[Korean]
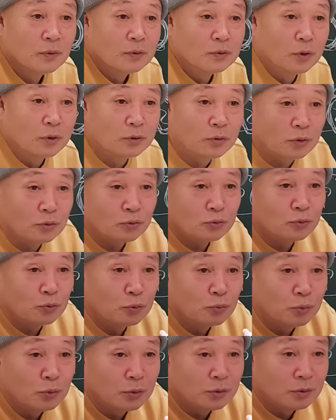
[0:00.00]
적정수
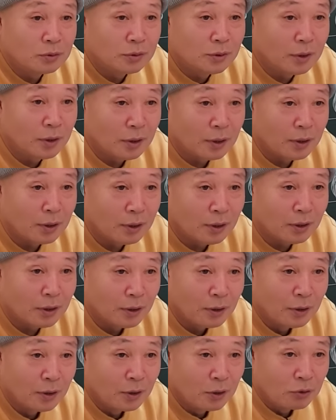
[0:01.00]

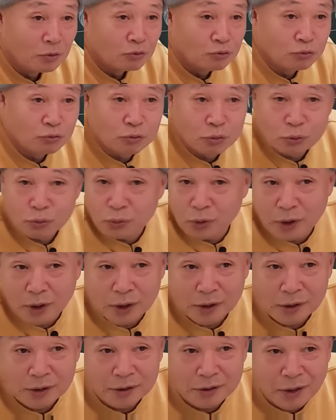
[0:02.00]
공부하는데 궁통도
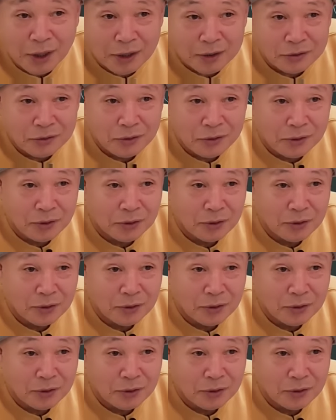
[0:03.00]
해야 되는 거아니야